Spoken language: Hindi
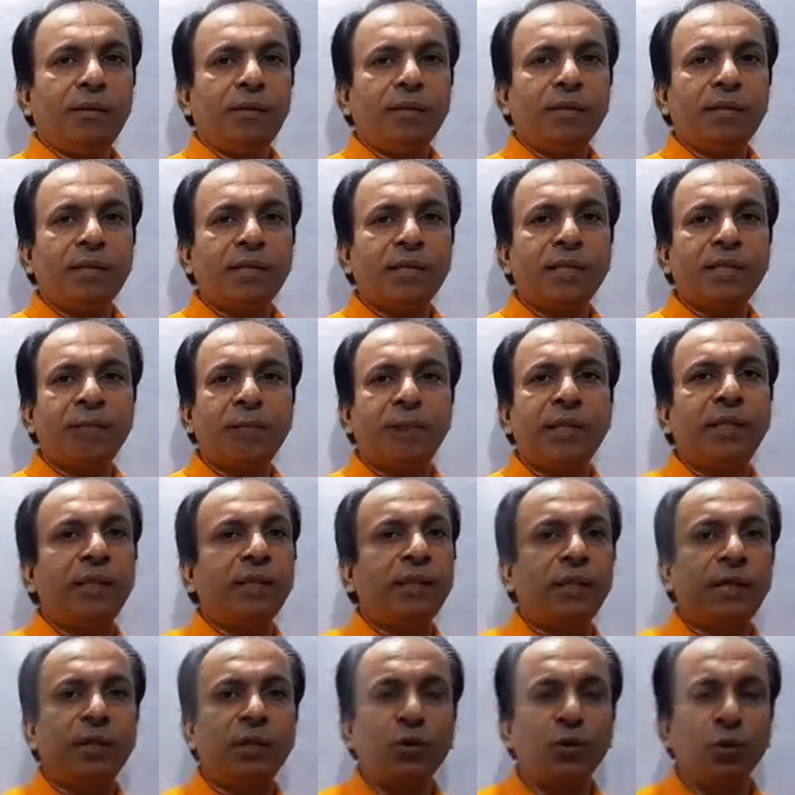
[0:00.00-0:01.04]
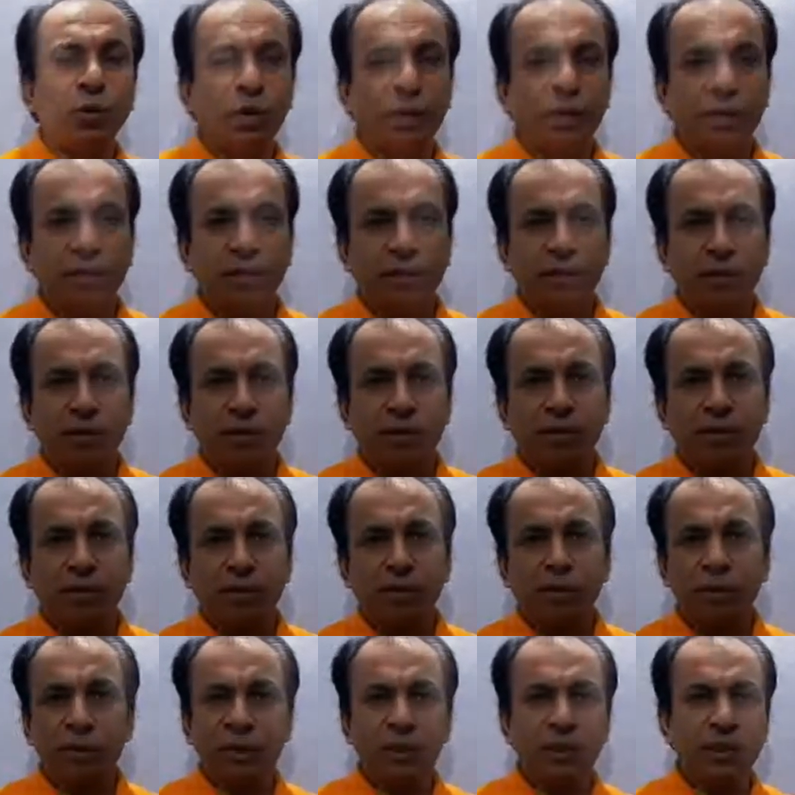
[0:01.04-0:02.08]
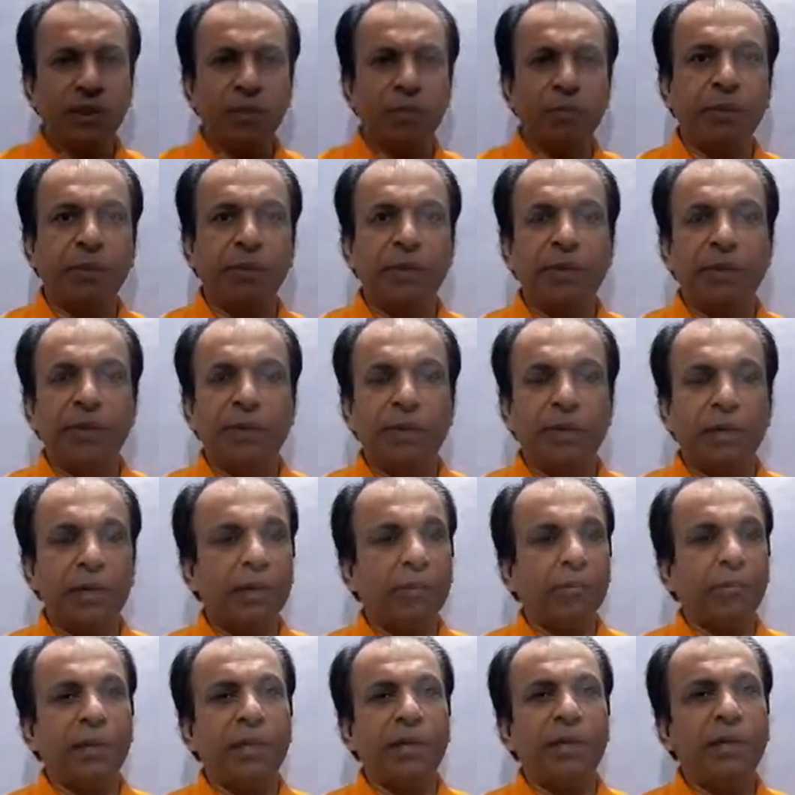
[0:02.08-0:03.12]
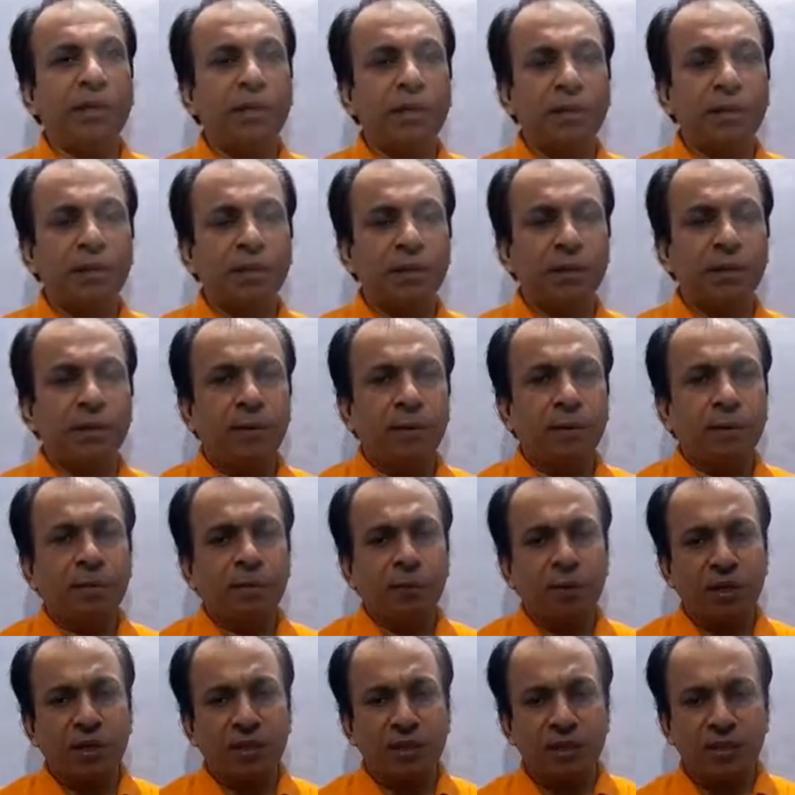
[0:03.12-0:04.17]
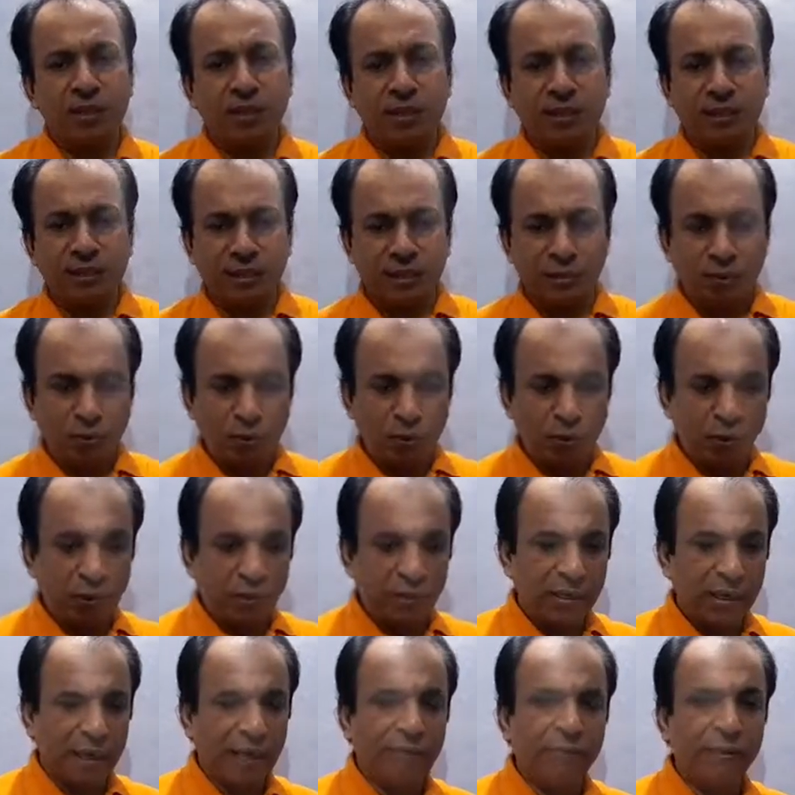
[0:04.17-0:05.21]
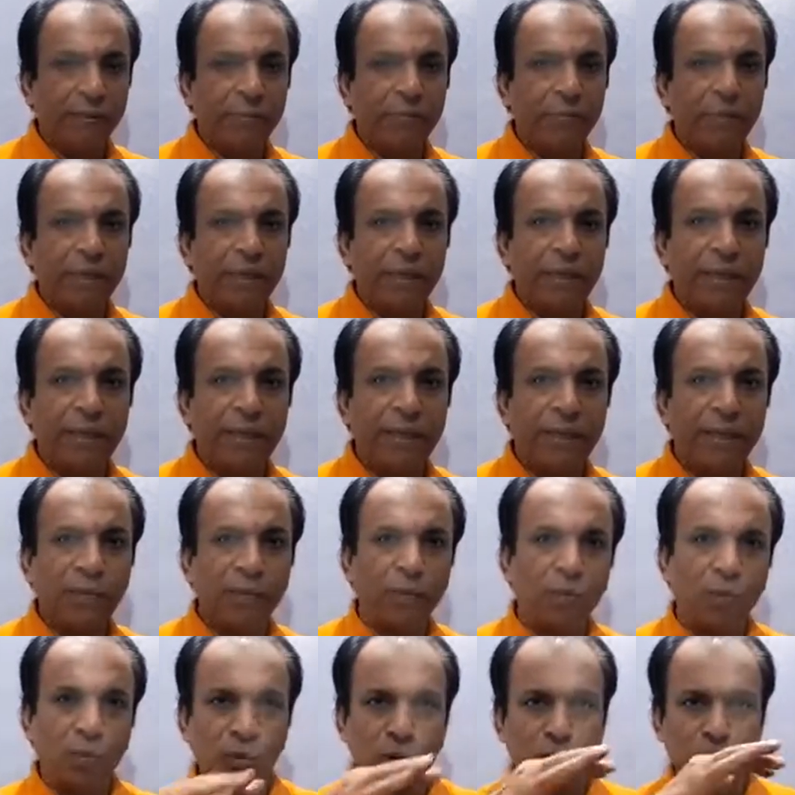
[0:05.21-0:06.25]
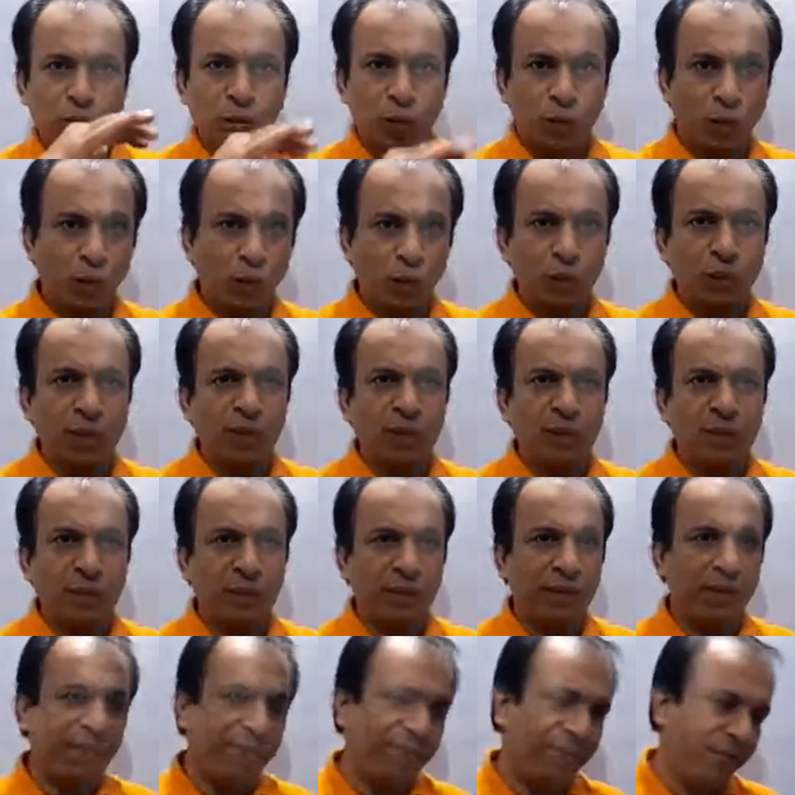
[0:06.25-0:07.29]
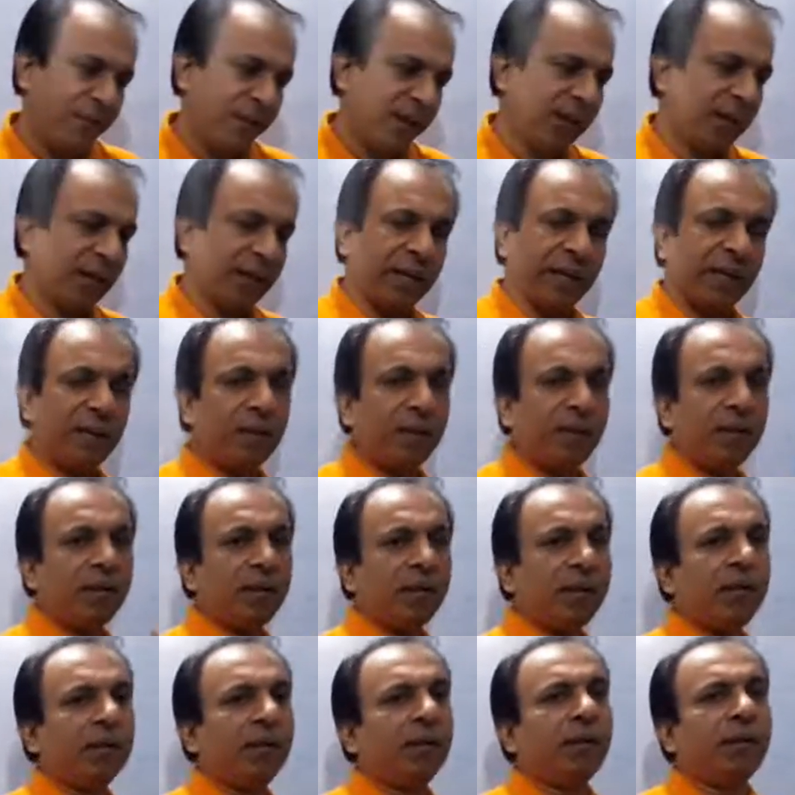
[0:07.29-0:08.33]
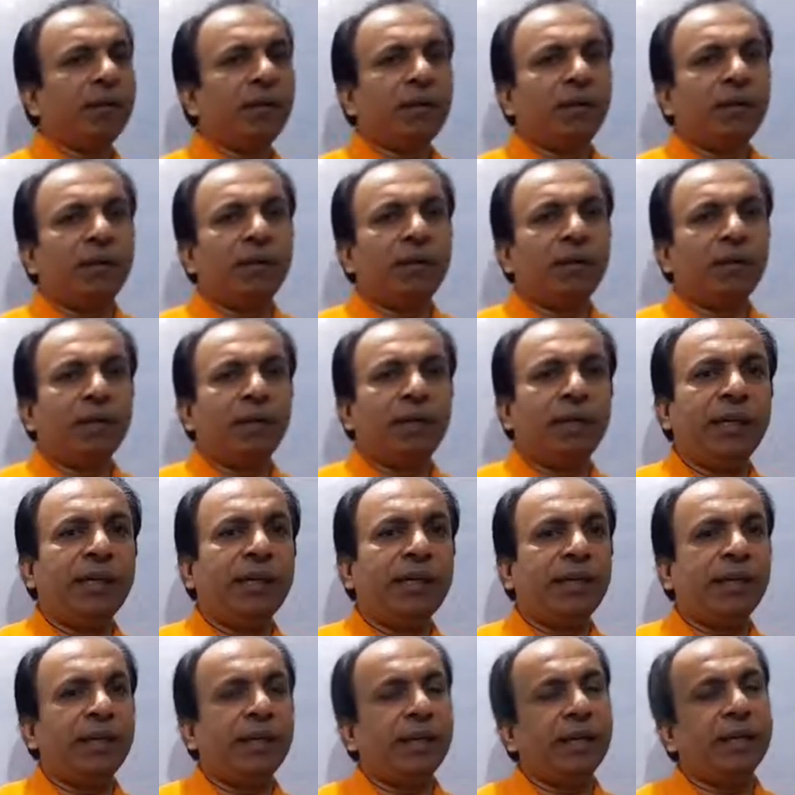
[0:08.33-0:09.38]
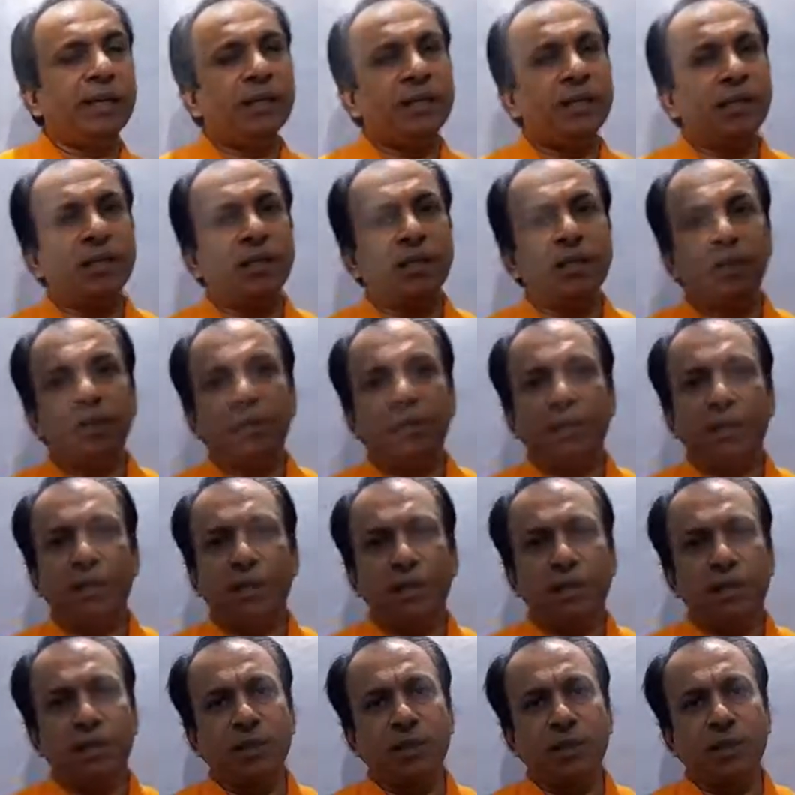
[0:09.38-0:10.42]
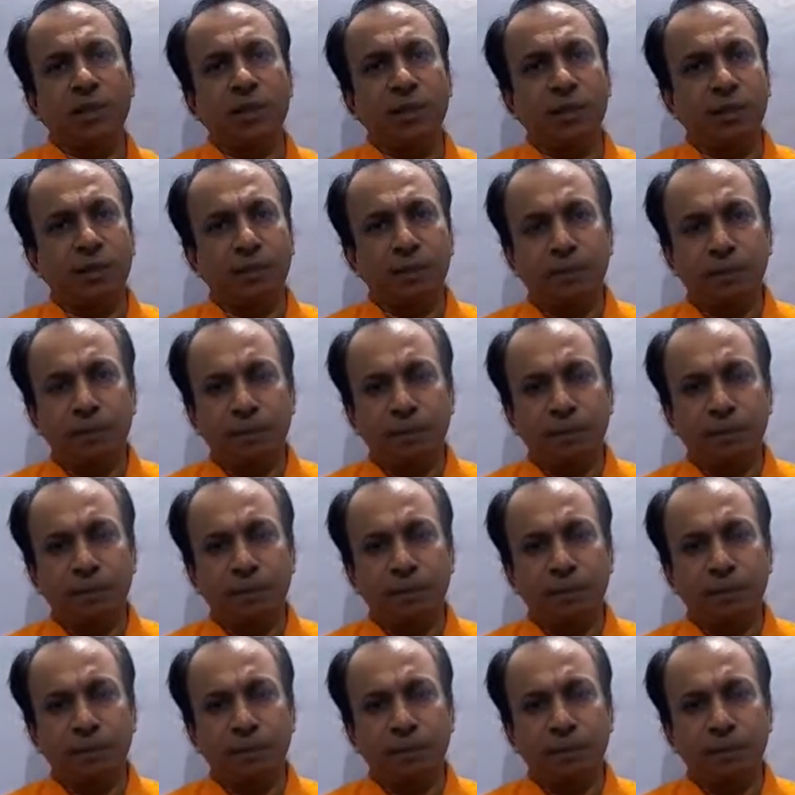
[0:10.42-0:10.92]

इसकी स्पीड तेज हो गई वट डज इट मीन इट मीन्स कि जैसे उसको ट्रैफिक मिलती है तो वो स्लो हो जाती है फिर अगेन इट रिगेन्स इट्स स्पीड